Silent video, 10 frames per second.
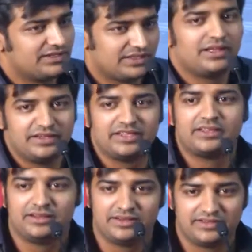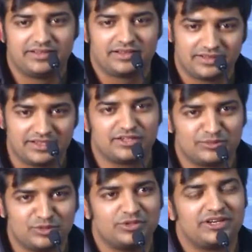அதான் நீங்கள் எழுதுறதுல தான்
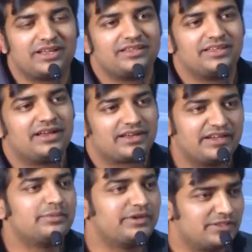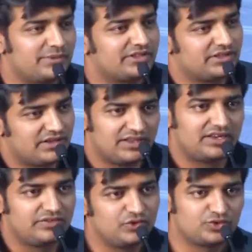திரும்பவும் இருக்குது அதே தான் கண்டிப்பாக இந்த படத்துக்கு நல்ல
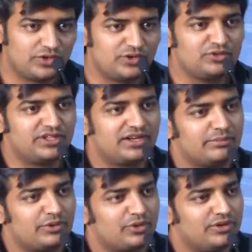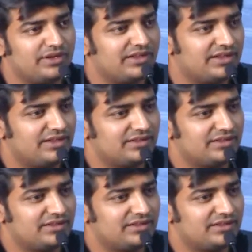ரிவ்யூஸ் வரும் தான் நம்புகிறோம் ஏன்னா